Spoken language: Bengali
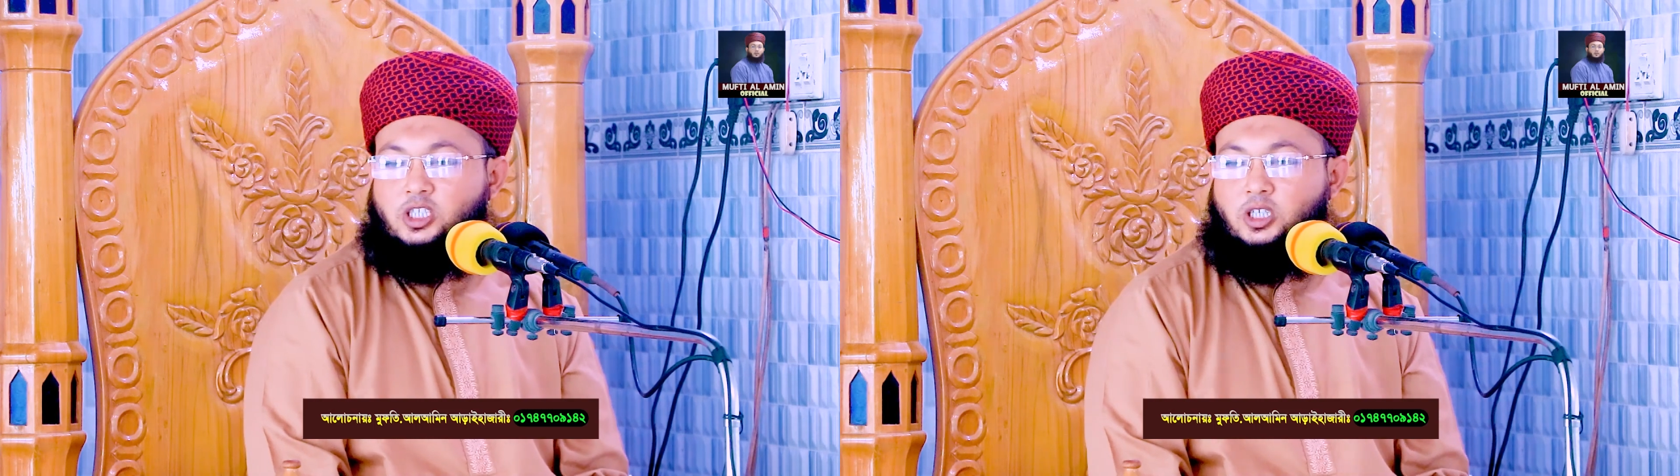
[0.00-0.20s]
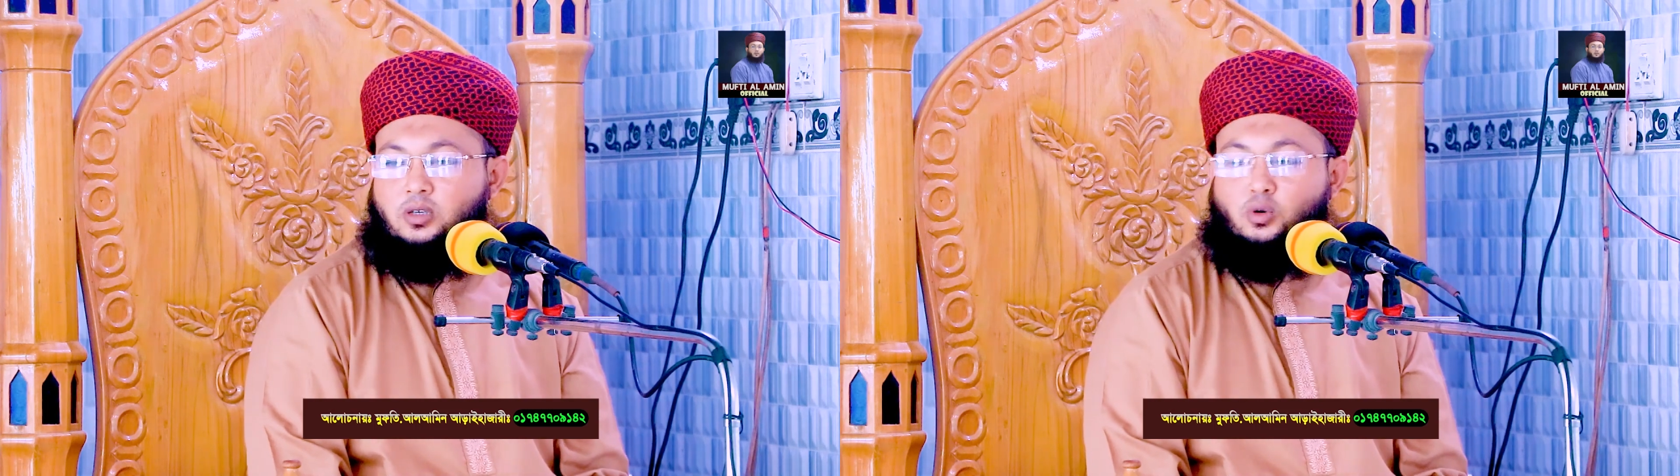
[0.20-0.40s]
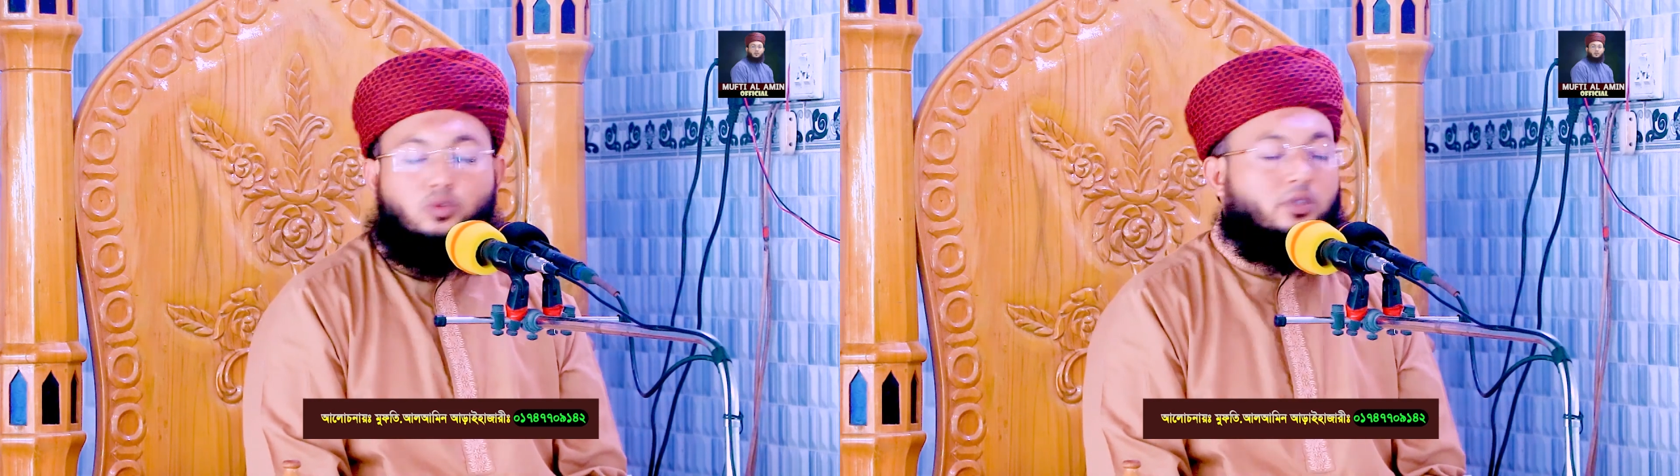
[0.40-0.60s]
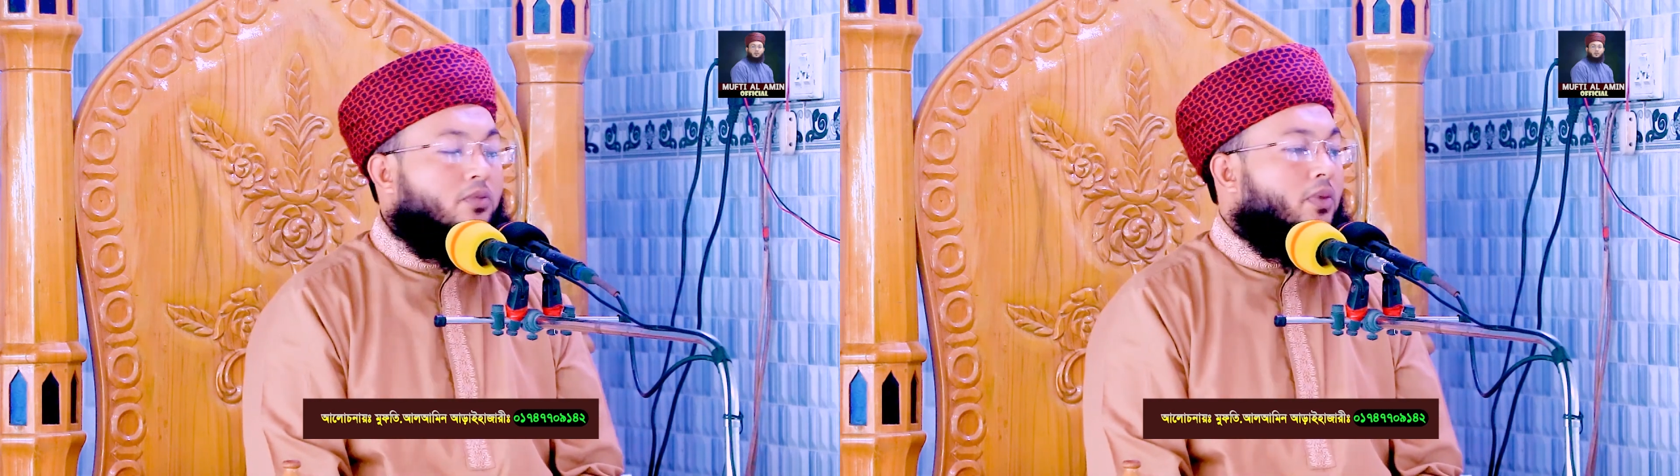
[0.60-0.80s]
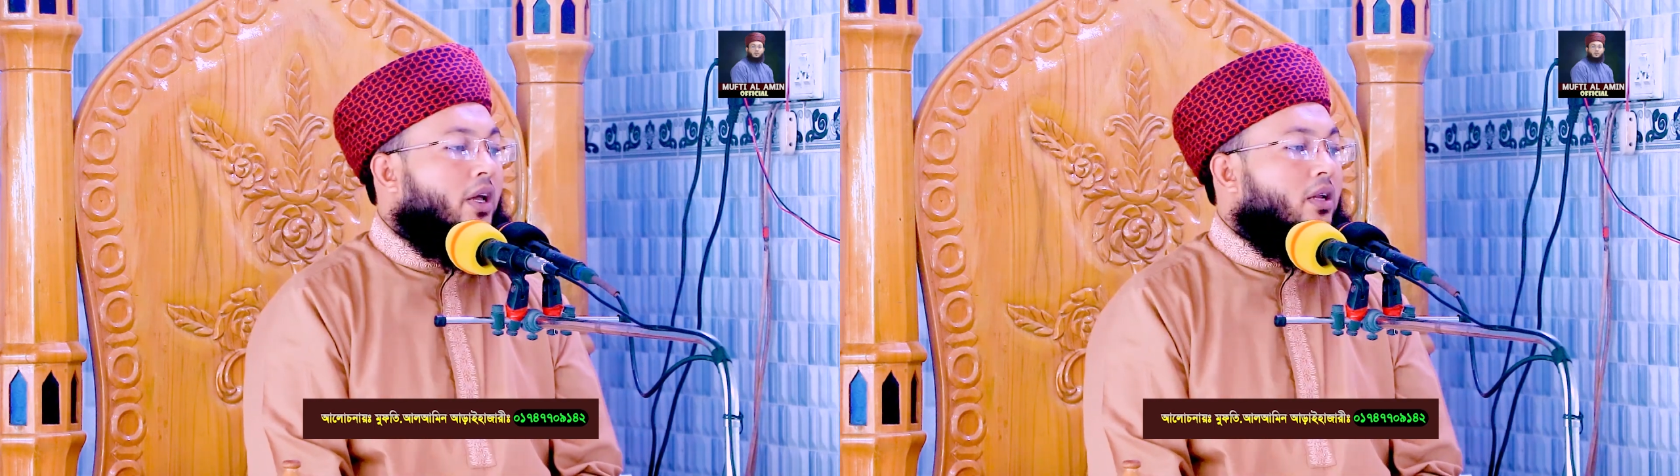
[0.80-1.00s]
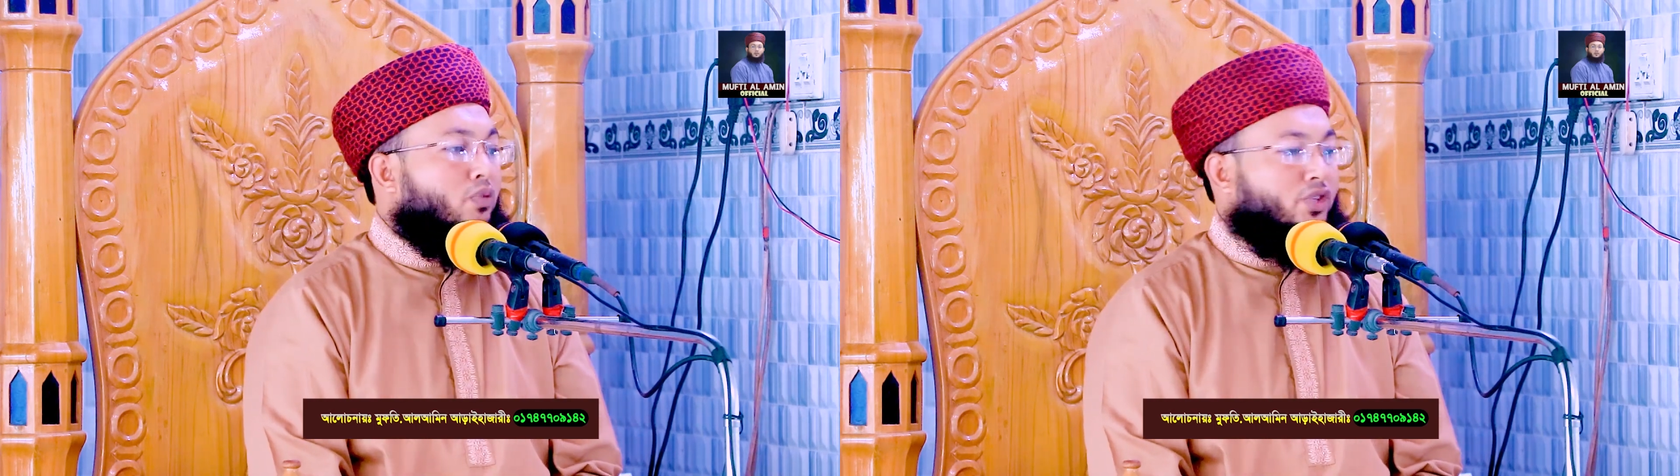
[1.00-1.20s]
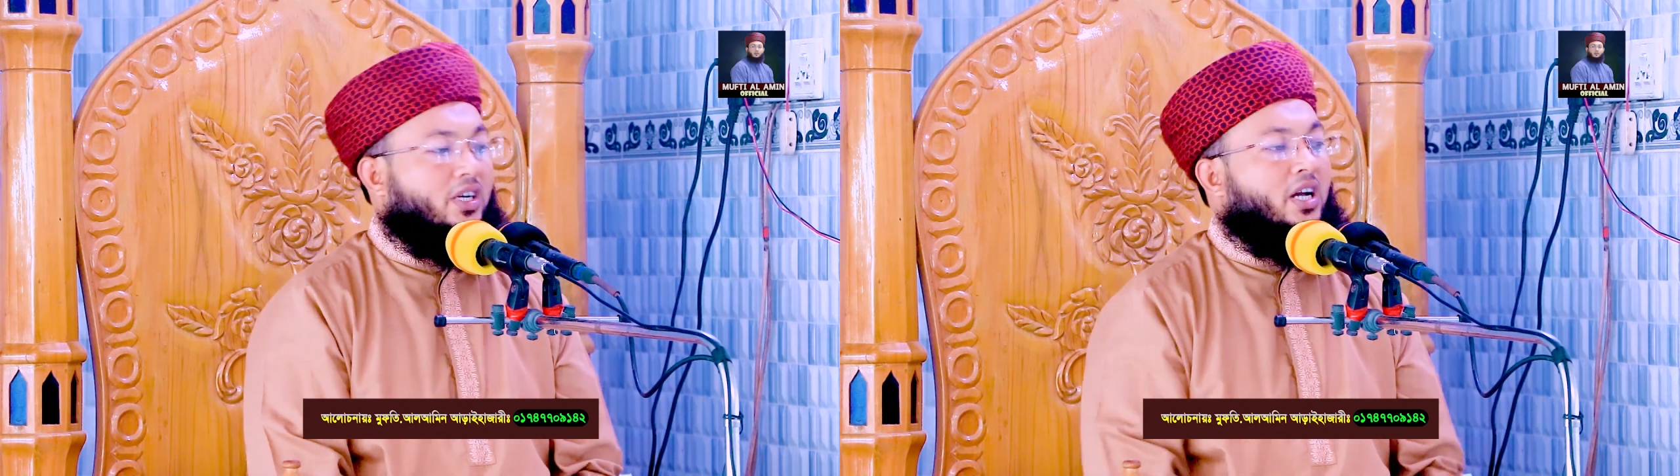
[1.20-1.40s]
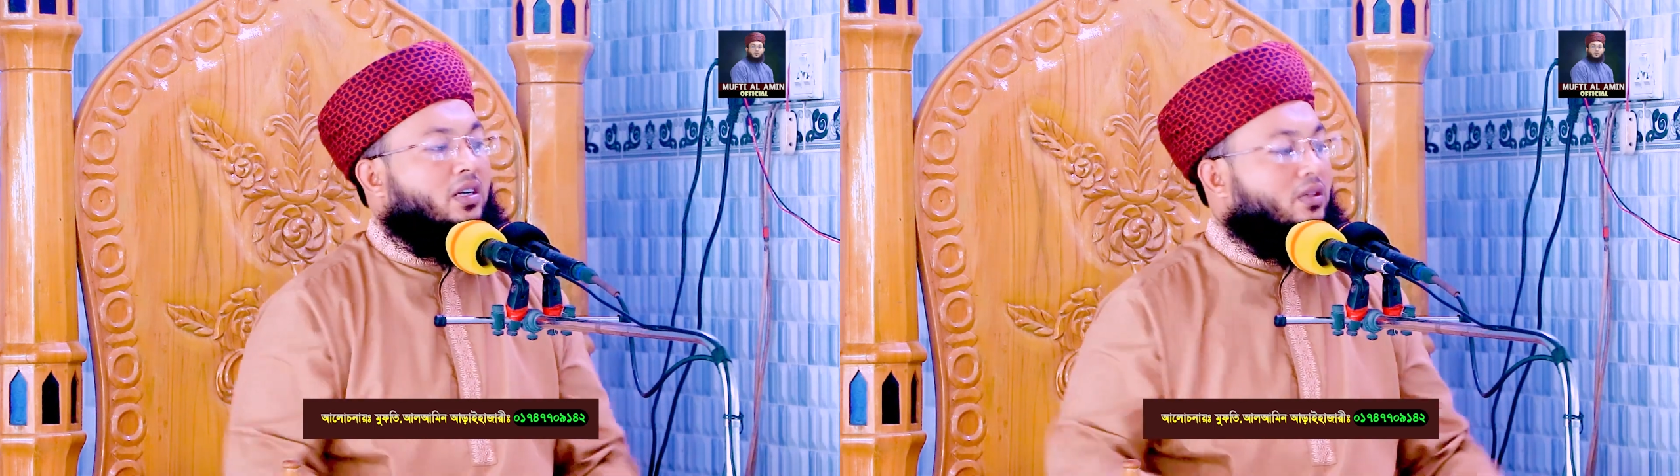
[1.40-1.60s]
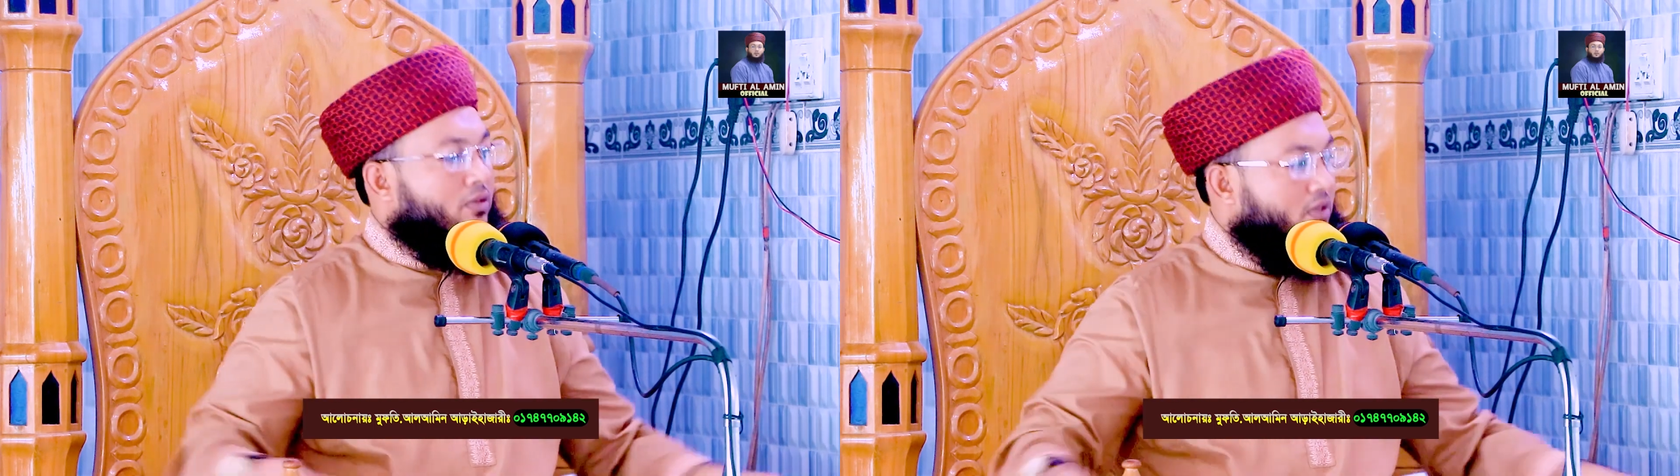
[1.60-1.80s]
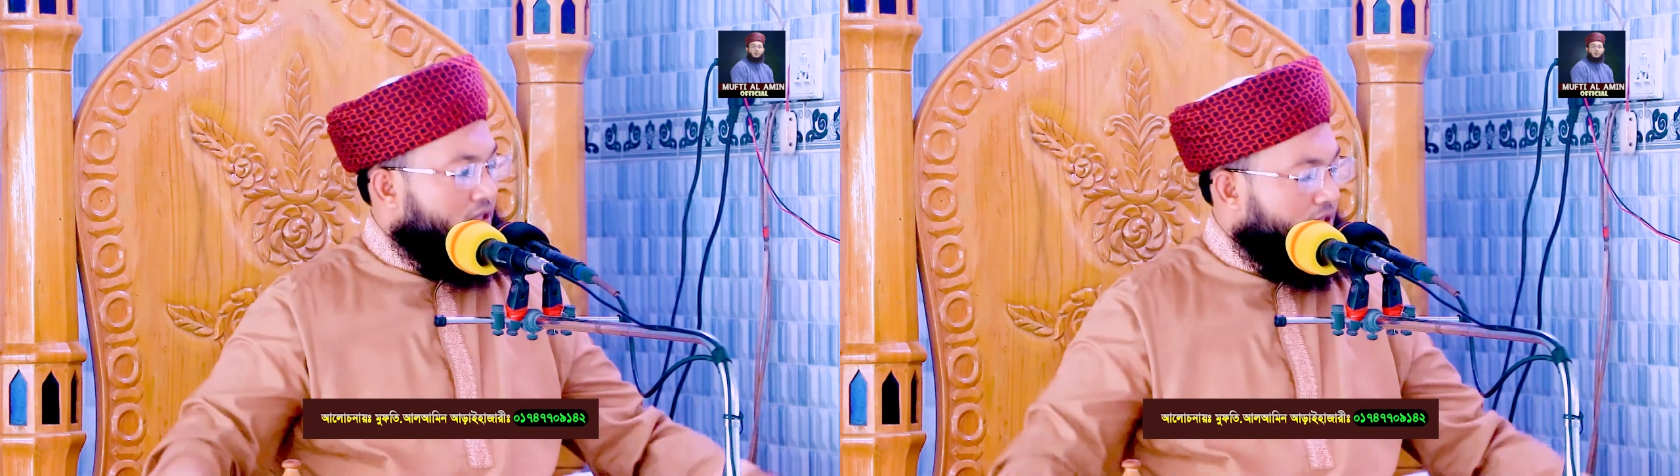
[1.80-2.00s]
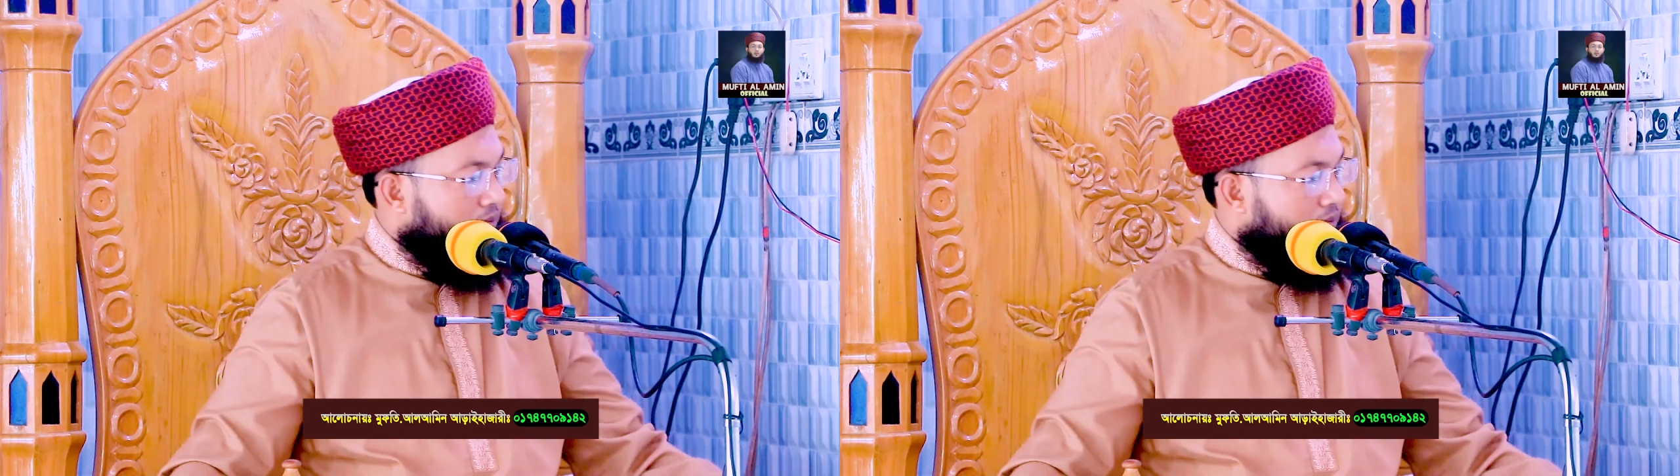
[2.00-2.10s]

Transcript: সে কোর্টের বাহিরে বসে কান্না করতেছে